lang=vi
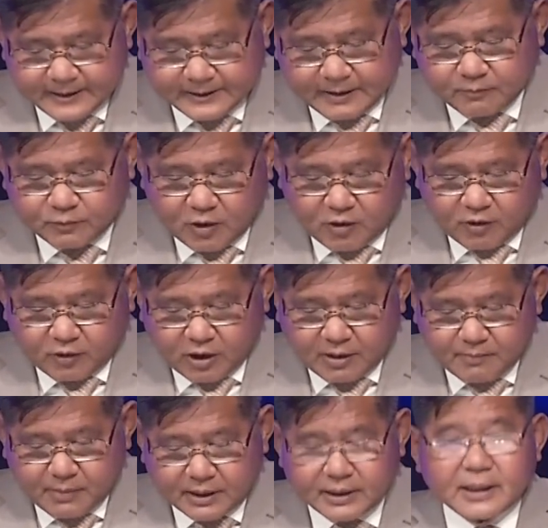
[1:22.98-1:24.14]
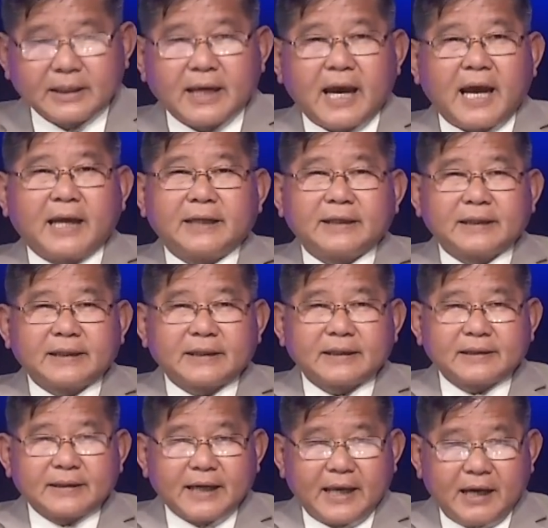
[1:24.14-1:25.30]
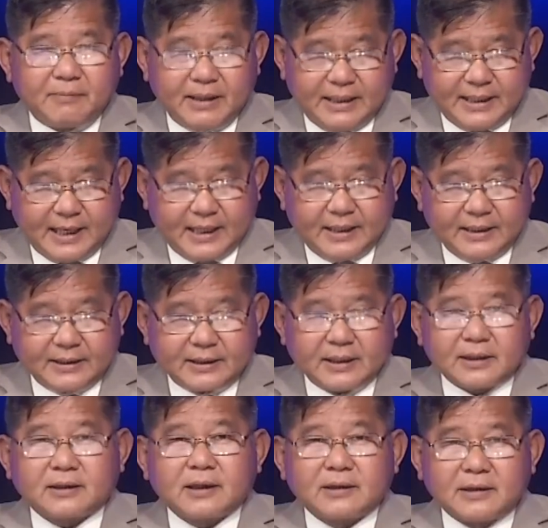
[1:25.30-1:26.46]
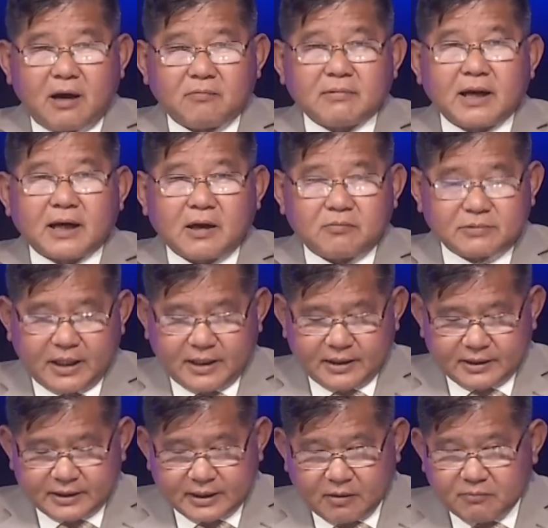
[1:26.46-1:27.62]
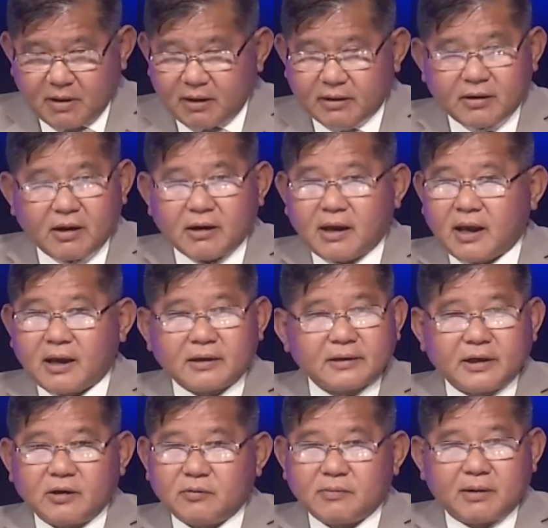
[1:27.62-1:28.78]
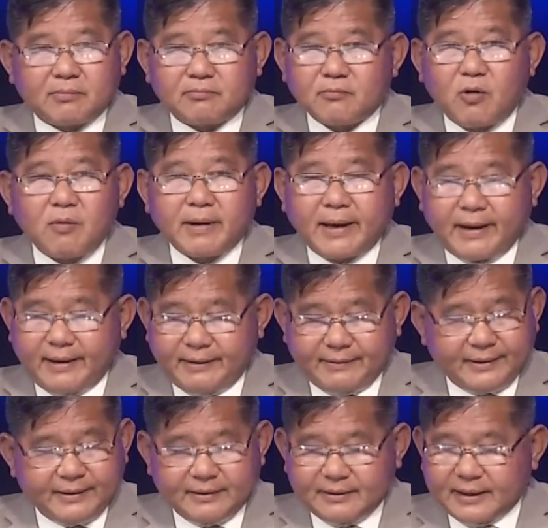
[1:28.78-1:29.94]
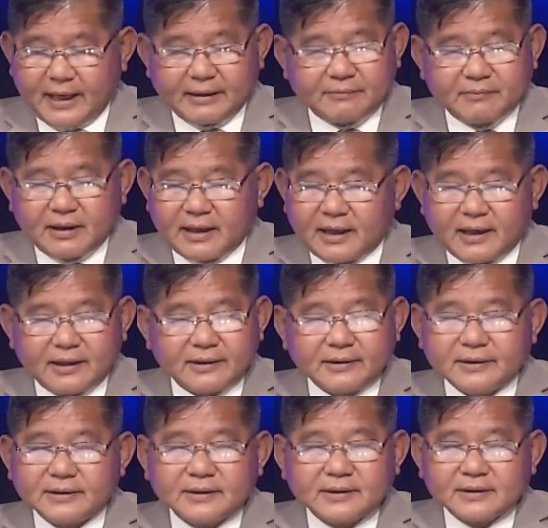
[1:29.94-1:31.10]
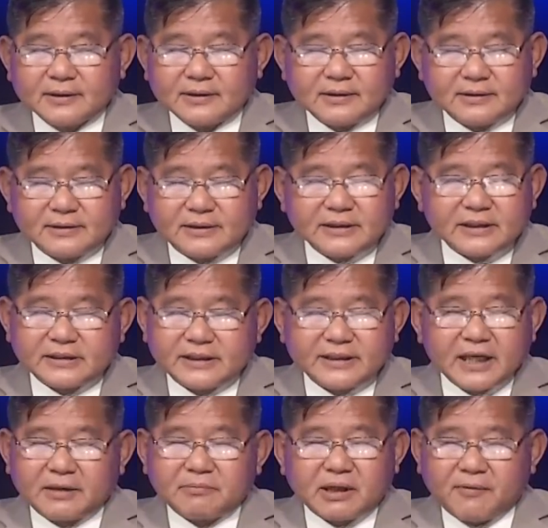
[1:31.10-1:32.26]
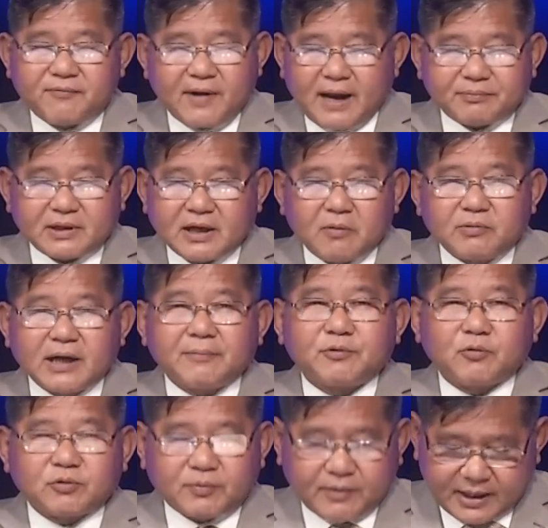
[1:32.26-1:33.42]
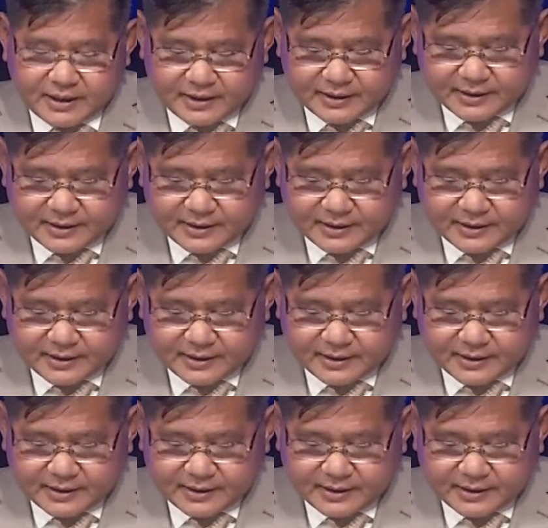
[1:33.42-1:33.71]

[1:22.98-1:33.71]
Trong đó có nói là bất kỳ ai để ở Mỹ này thì tự động là công dân. Thì ông bảo cái đó là nếu mà bố mẹ anh, anh mà là dân bất hợp pháp thì không được áp dụng trong đây.